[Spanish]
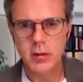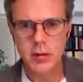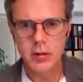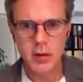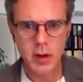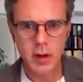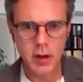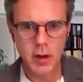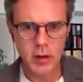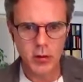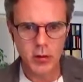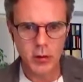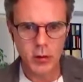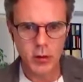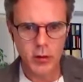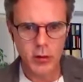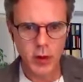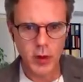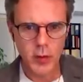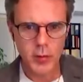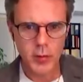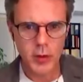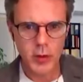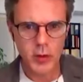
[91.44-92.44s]
en estos
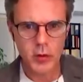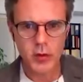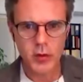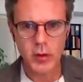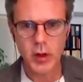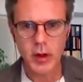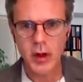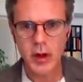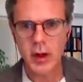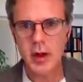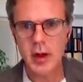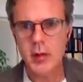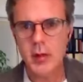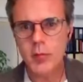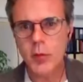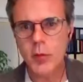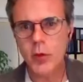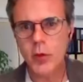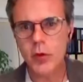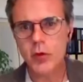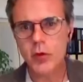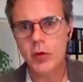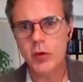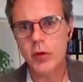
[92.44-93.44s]
términos en,
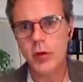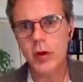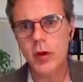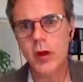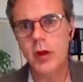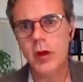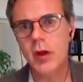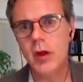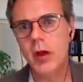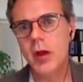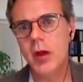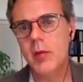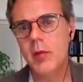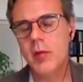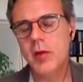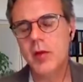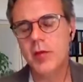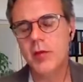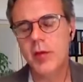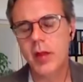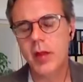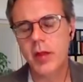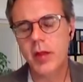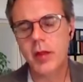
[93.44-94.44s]
ambos, eh, en ambas
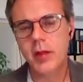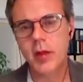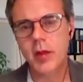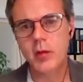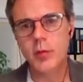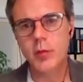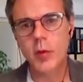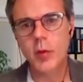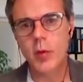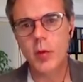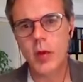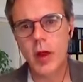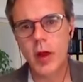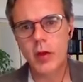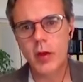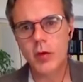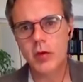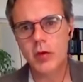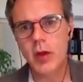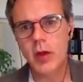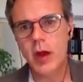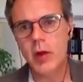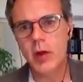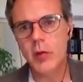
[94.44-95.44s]
facetas. Por un lado
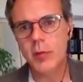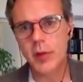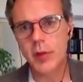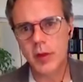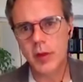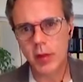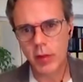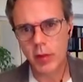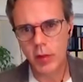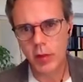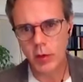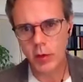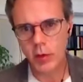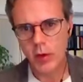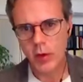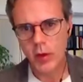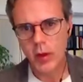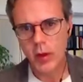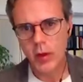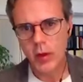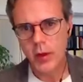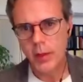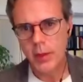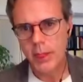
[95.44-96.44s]
está la competición
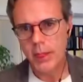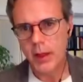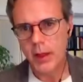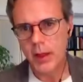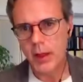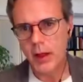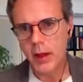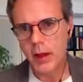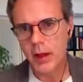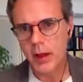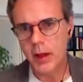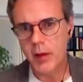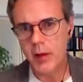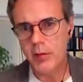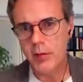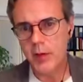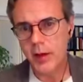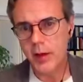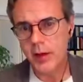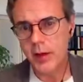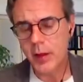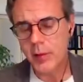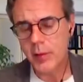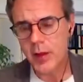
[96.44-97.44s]
eh, el
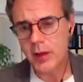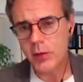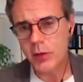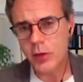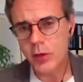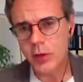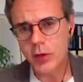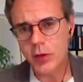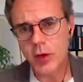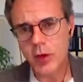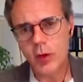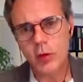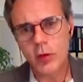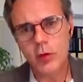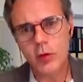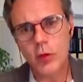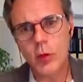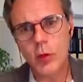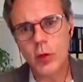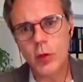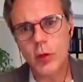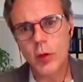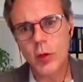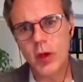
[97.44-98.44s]
enfrentamiento entre dos
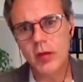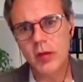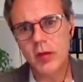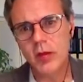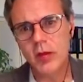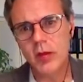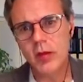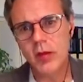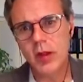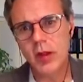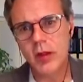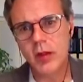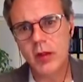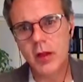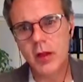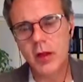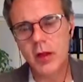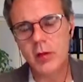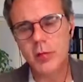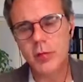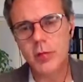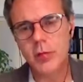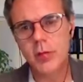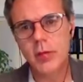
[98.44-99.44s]
culturas
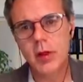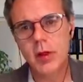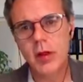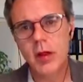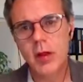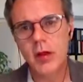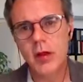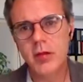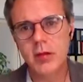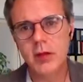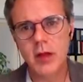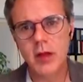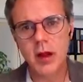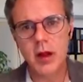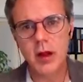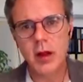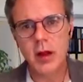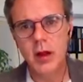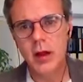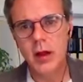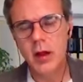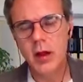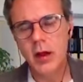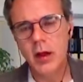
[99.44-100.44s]
distintas. Está
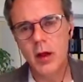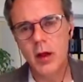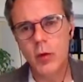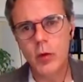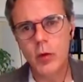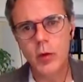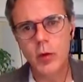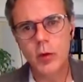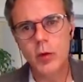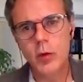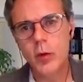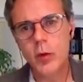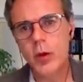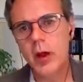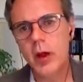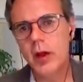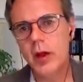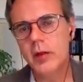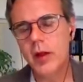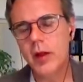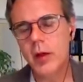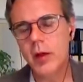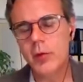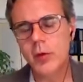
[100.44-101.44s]
la
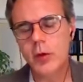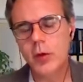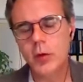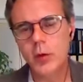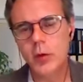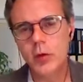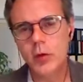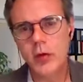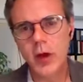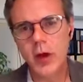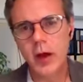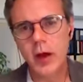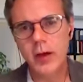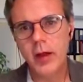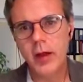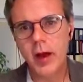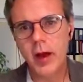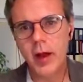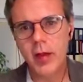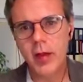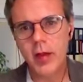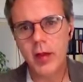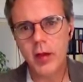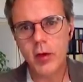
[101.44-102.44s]
cultura termoindustrial del
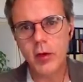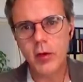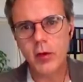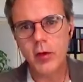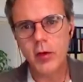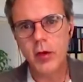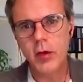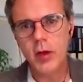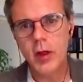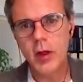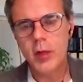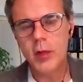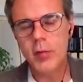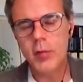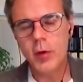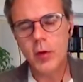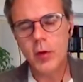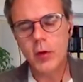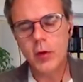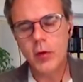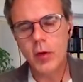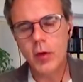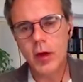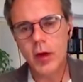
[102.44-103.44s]
acero y por
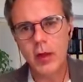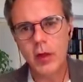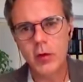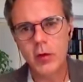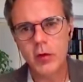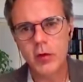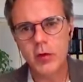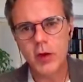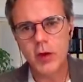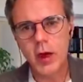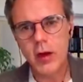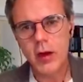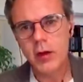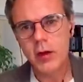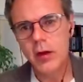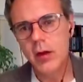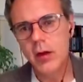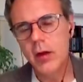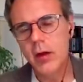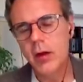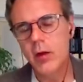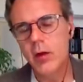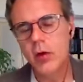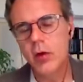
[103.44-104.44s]
otro lado están
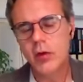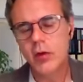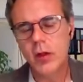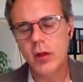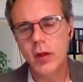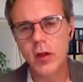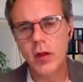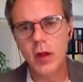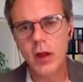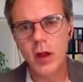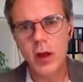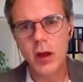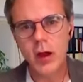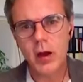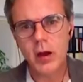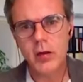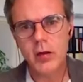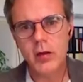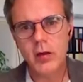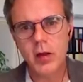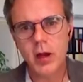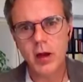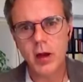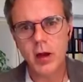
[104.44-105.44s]
los
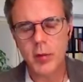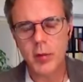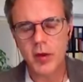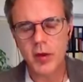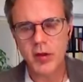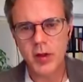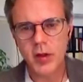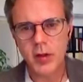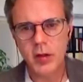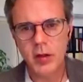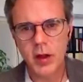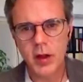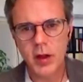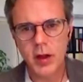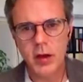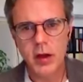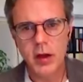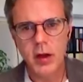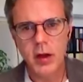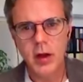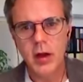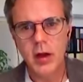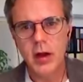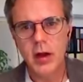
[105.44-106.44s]
indígenas que representan
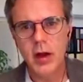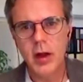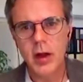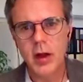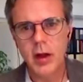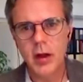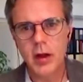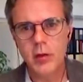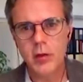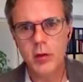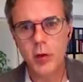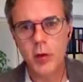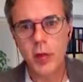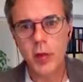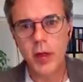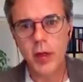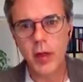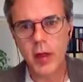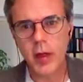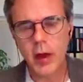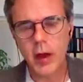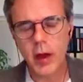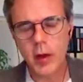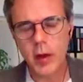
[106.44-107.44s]
la
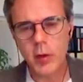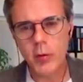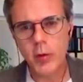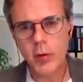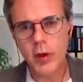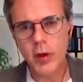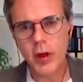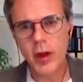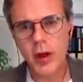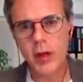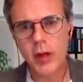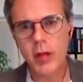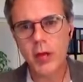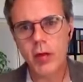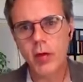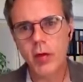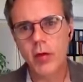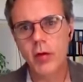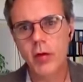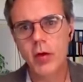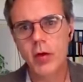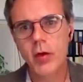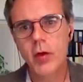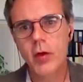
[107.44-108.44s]
sociedad de la
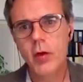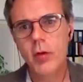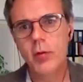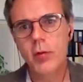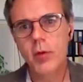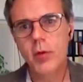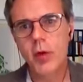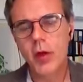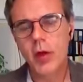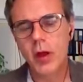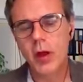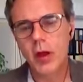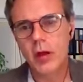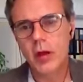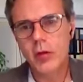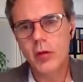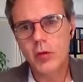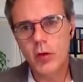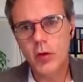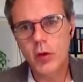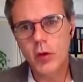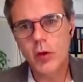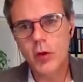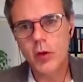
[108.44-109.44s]
comunicación, porque
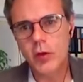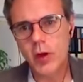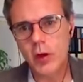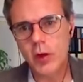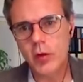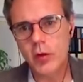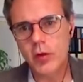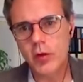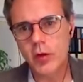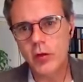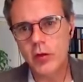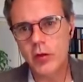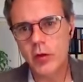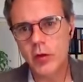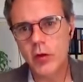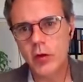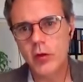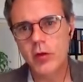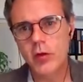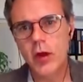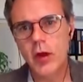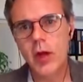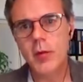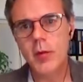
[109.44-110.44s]
esto y no otra cosa son
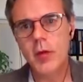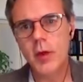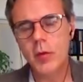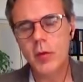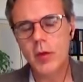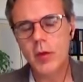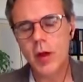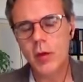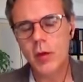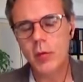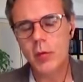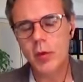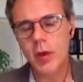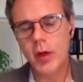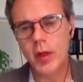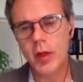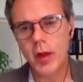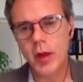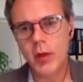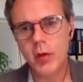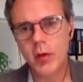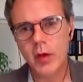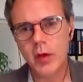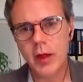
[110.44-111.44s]
los Navi, una
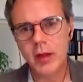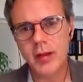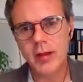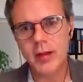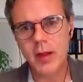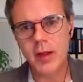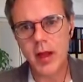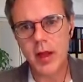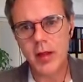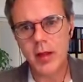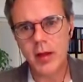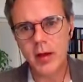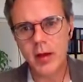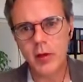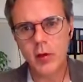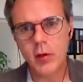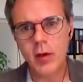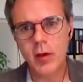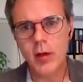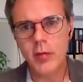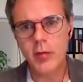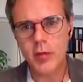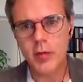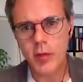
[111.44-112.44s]
comunidad conectada con
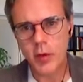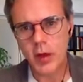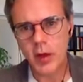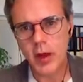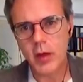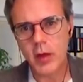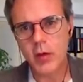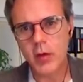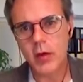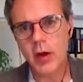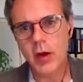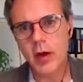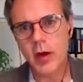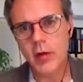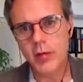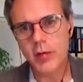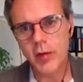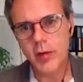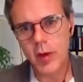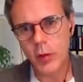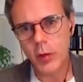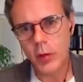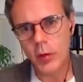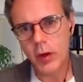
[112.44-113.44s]
la flora y con la
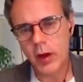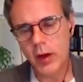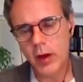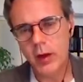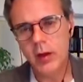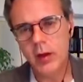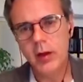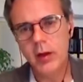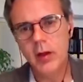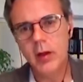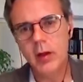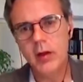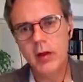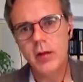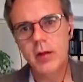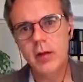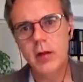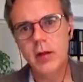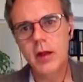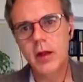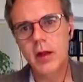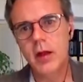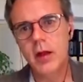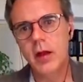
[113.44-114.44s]
fauna
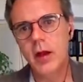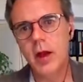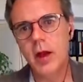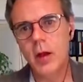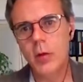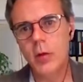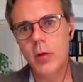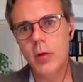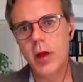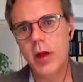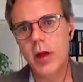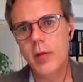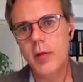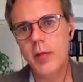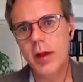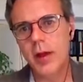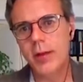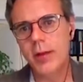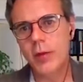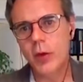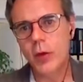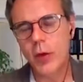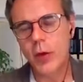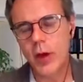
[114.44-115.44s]
de la luna de
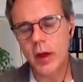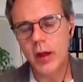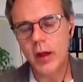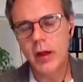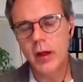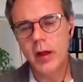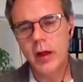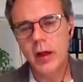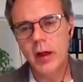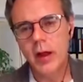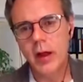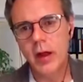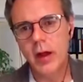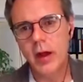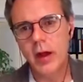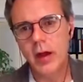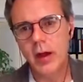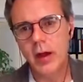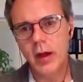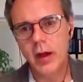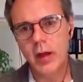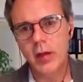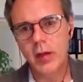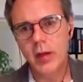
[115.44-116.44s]
Pandora en
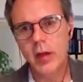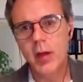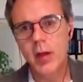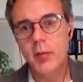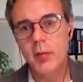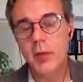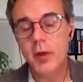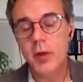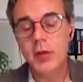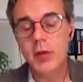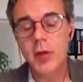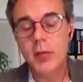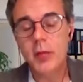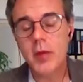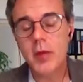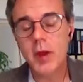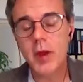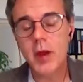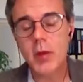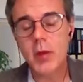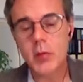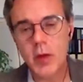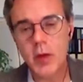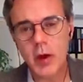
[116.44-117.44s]
red. Pero también
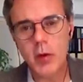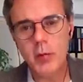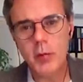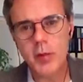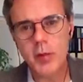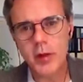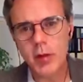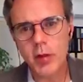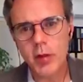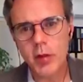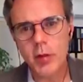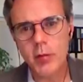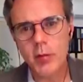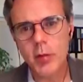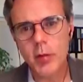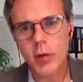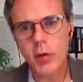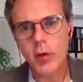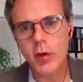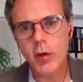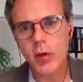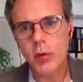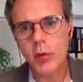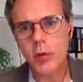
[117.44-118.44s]
hay una competición por
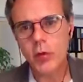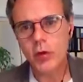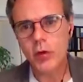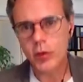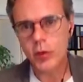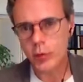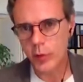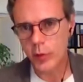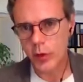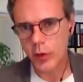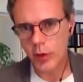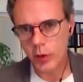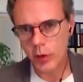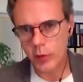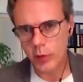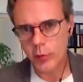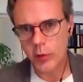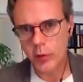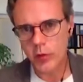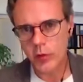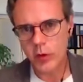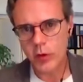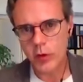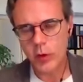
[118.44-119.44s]
los recursos, porque
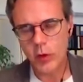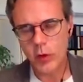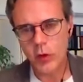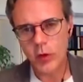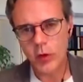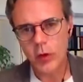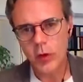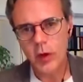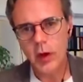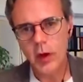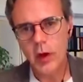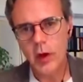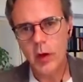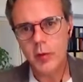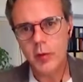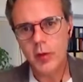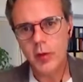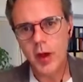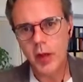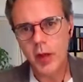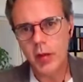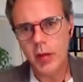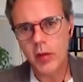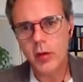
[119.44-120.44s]
después de todo, la
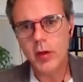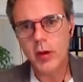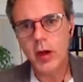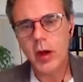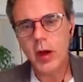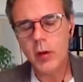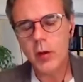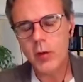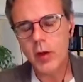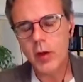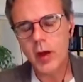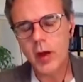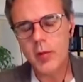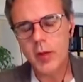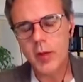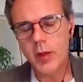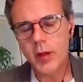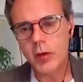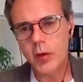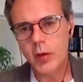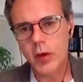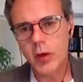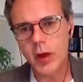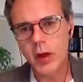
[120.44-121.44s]
operación de la luna de
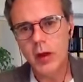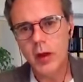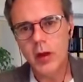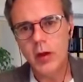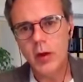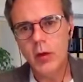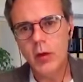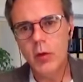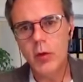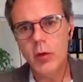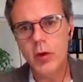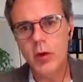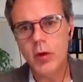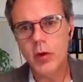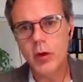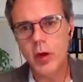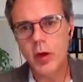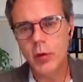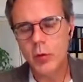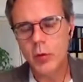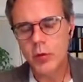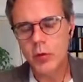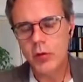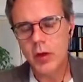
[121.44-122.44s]
Pandora lo único que
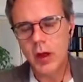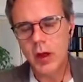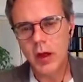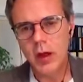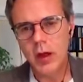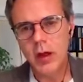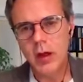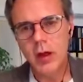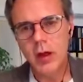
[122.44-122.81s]
busca